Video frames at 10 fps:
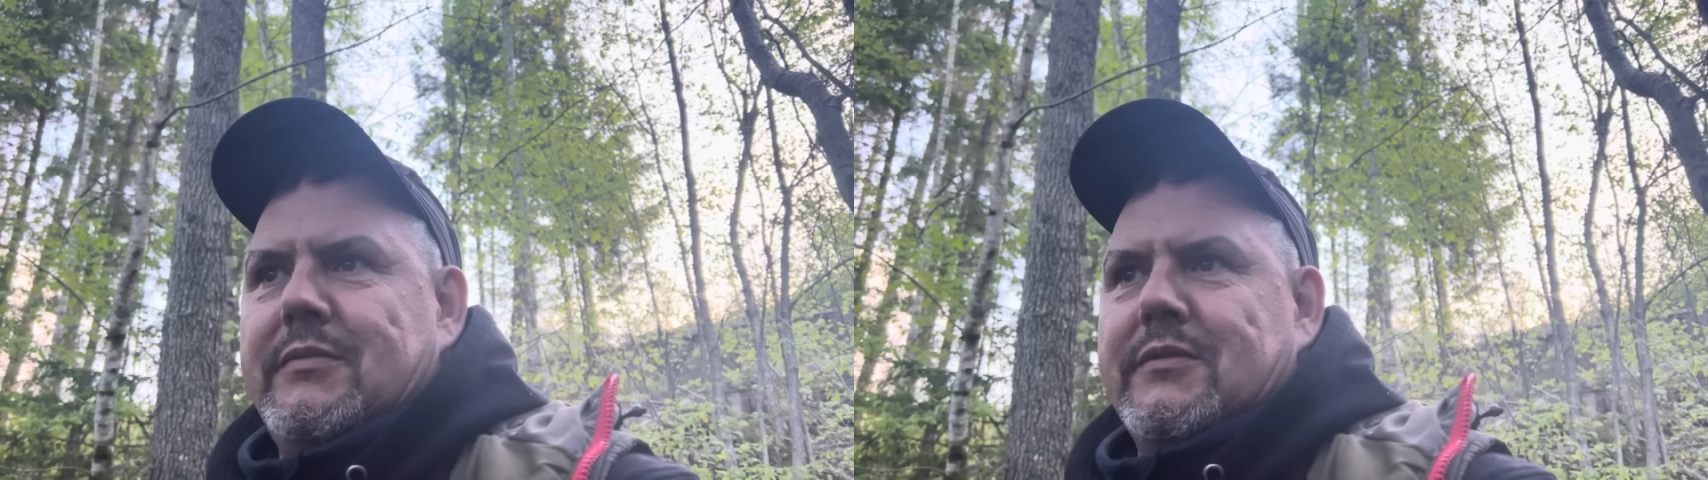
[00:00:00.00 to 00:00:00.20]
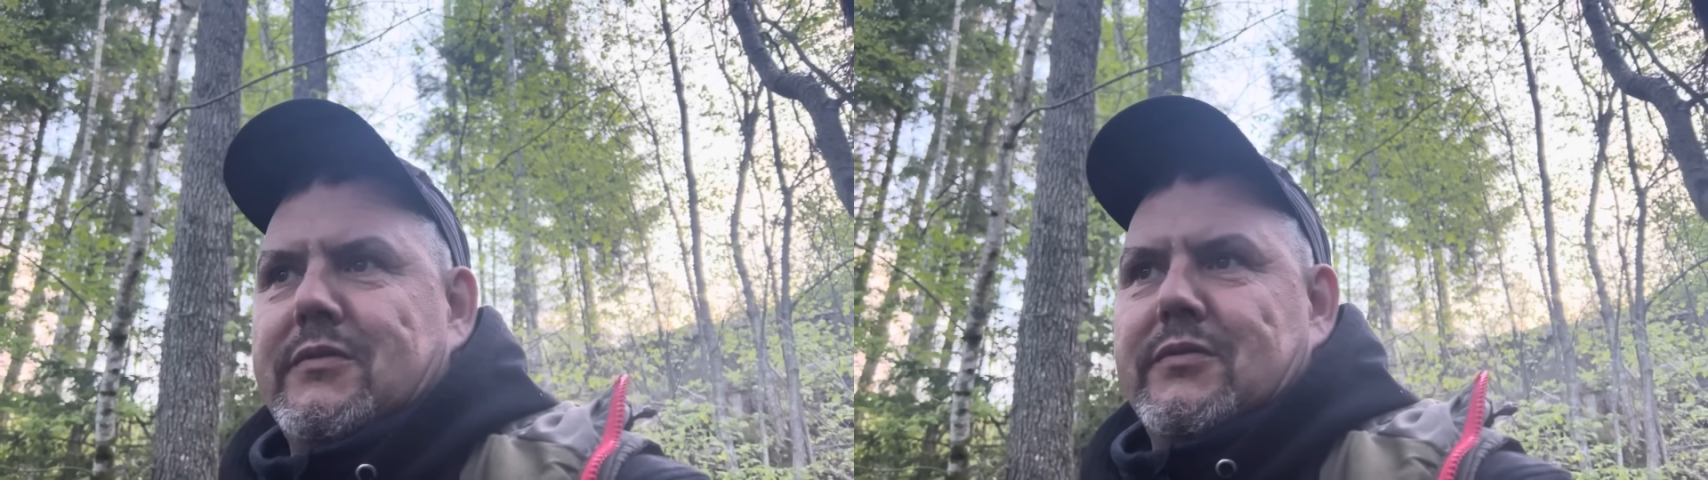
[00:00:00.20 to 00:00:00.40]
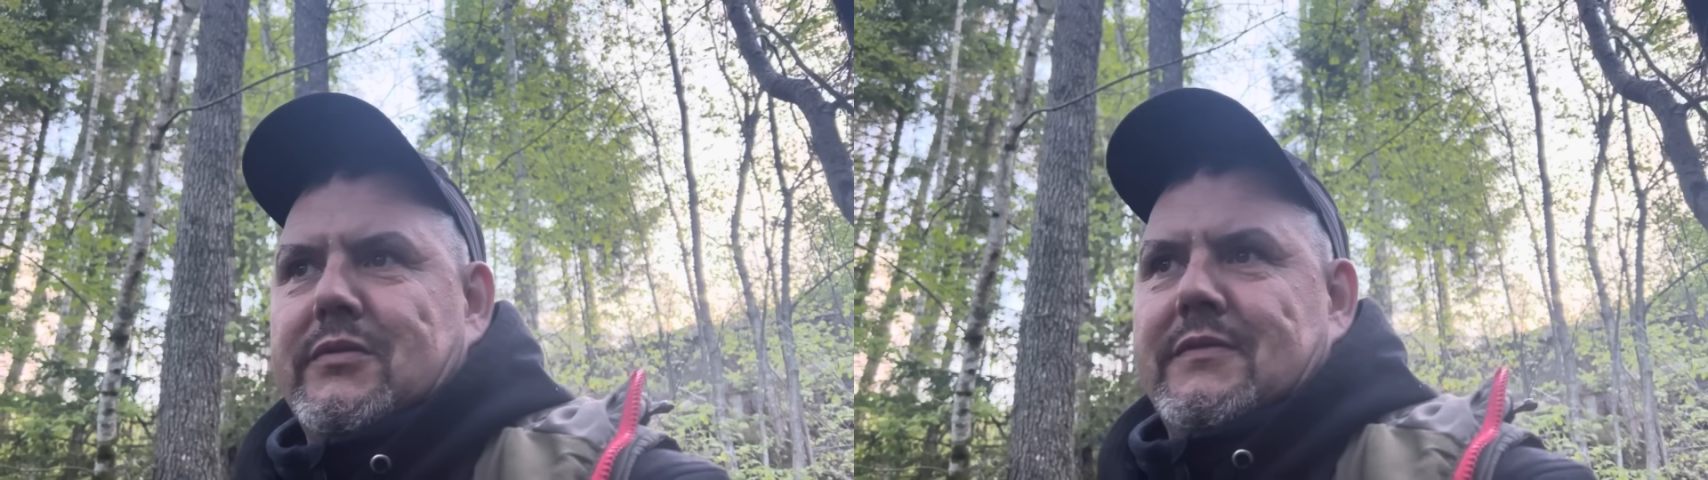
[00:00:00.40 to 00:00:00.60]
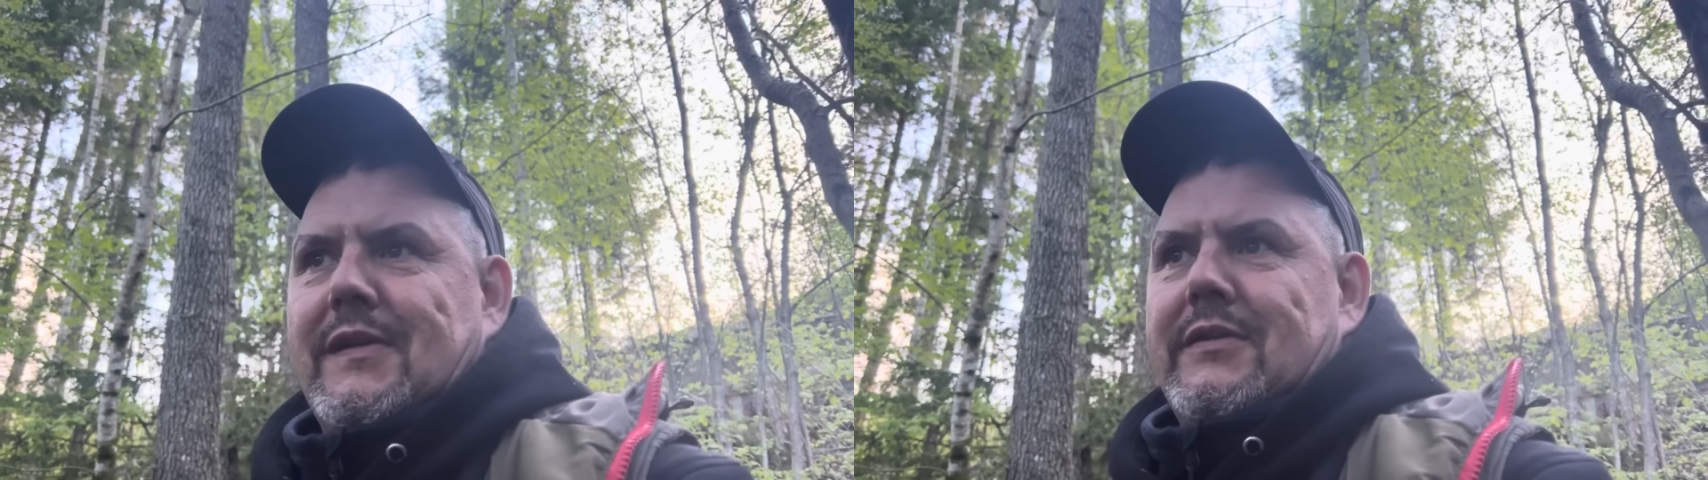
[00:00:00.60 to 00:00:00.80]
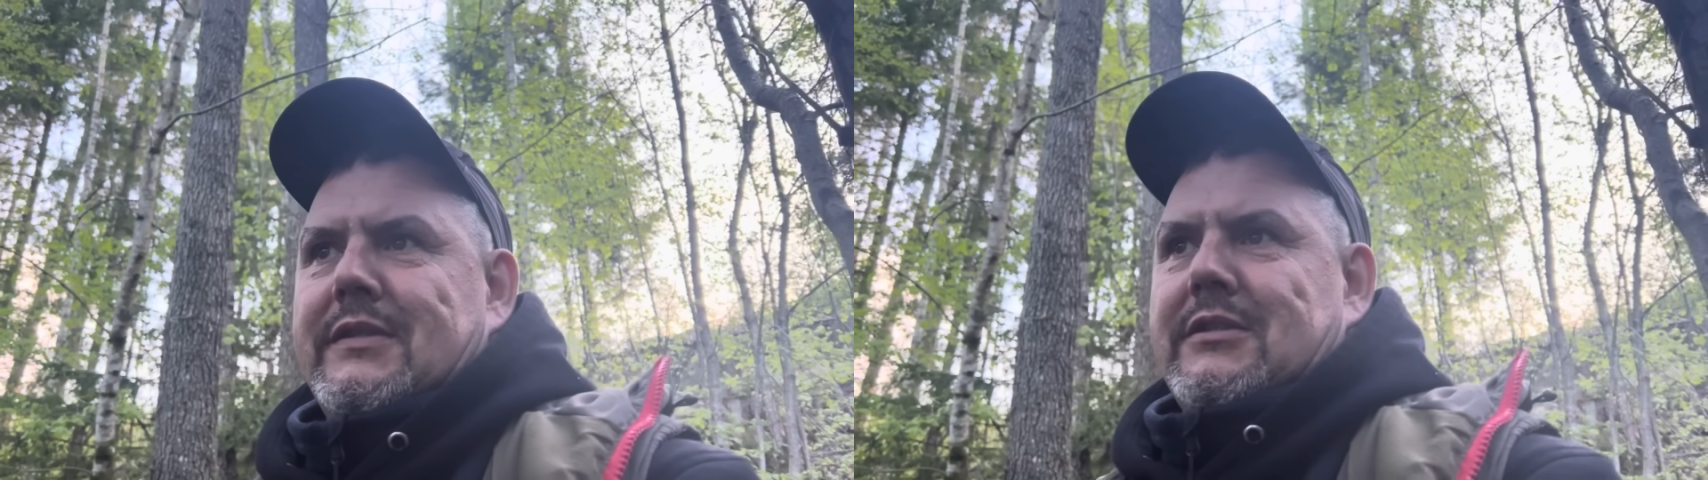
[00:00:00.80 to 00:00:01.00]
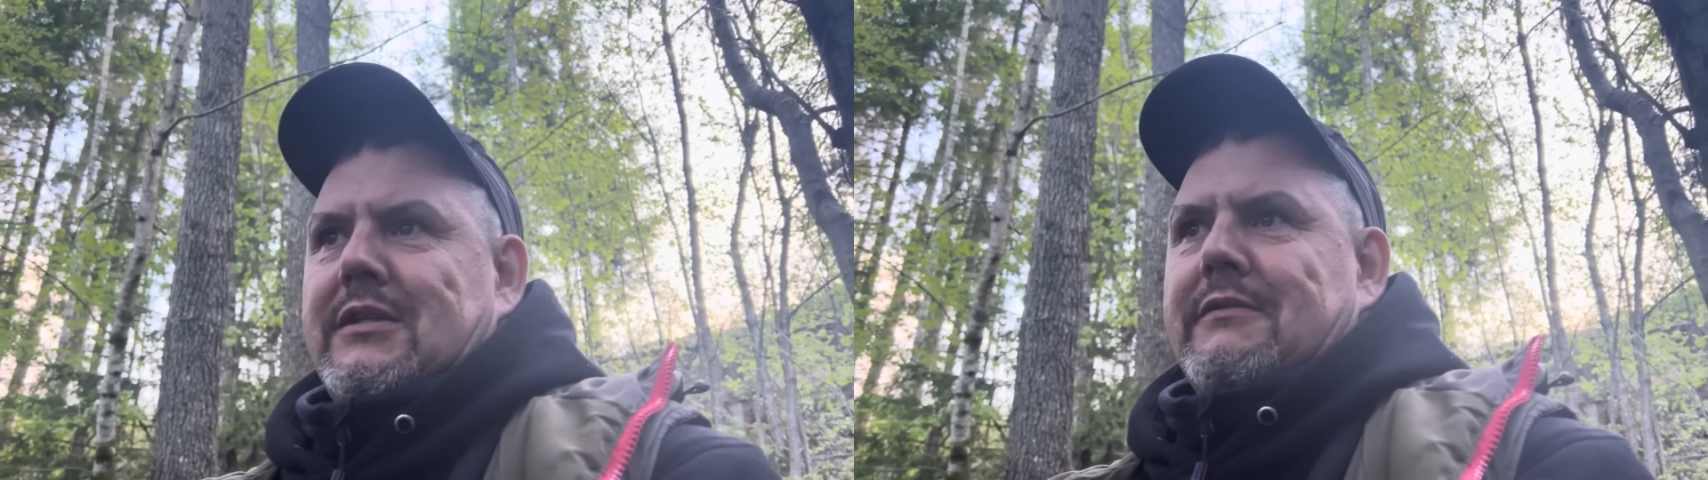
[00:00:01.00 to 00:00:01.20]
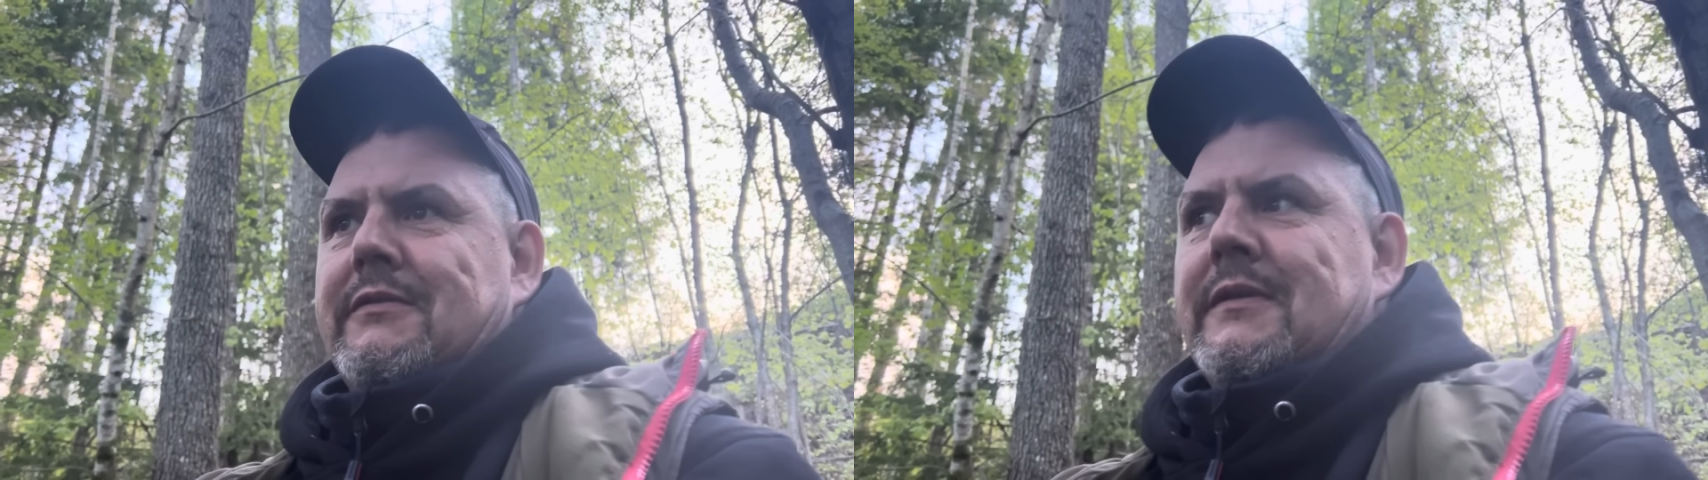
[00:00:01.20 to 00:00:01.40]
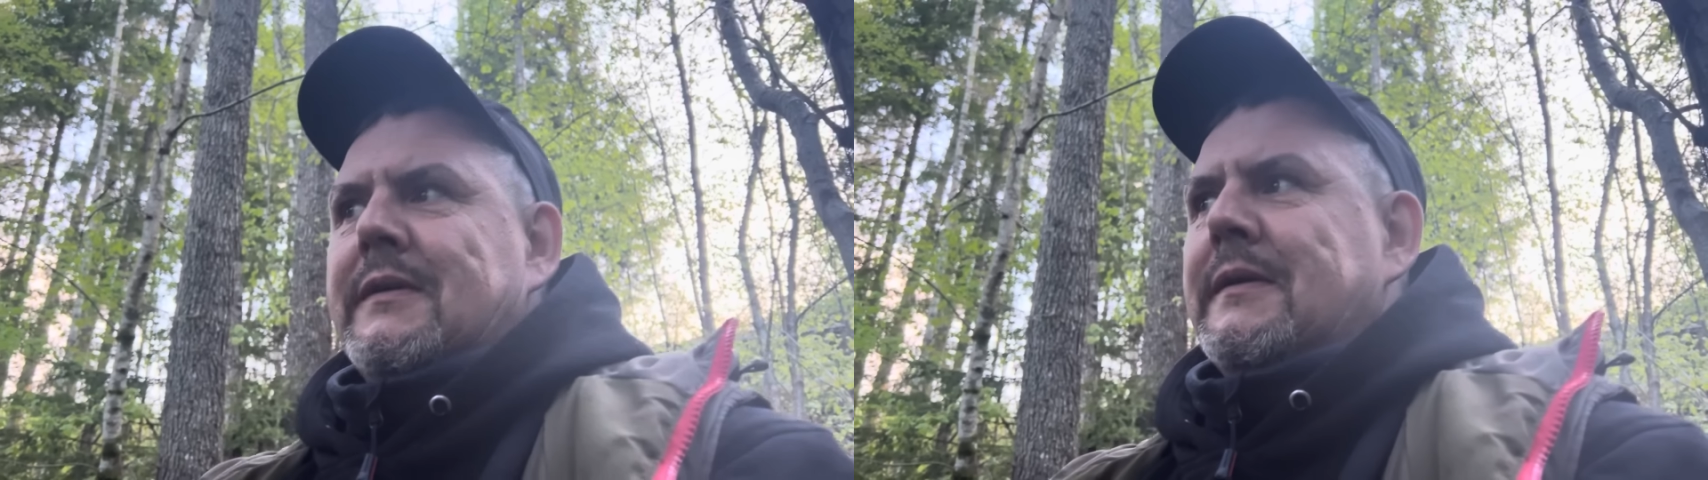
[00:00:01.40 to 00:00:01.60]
bo jest tu dużo zwolonych drzew.